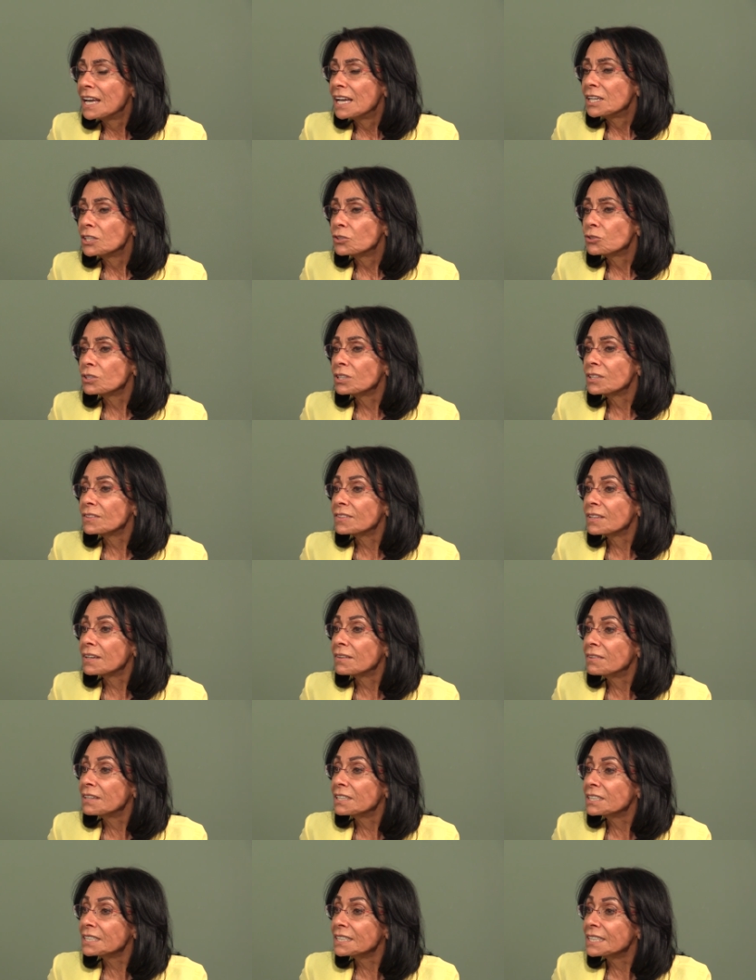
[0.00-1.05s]
Evet. Çünkü
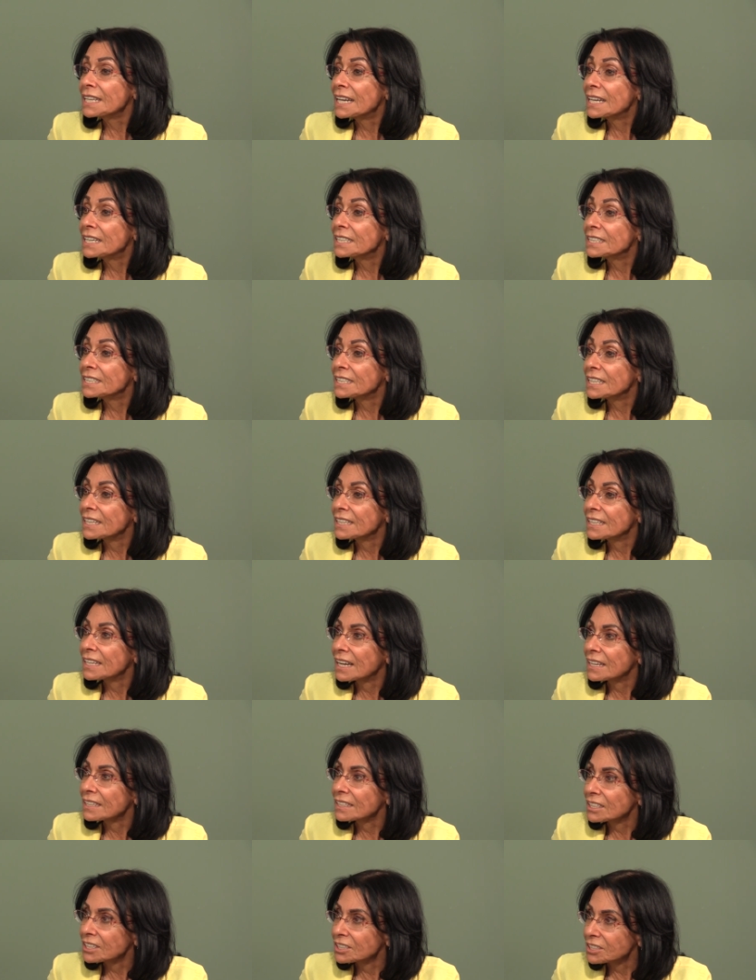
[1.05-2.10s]
savaşı tercih
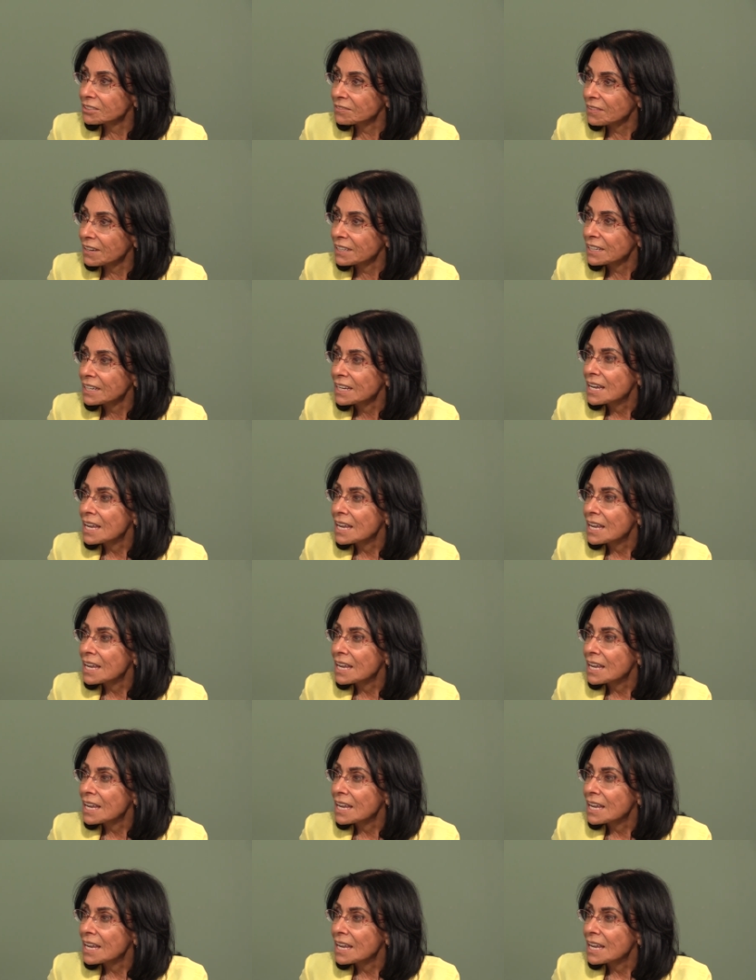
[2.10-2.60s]
eden kişi var.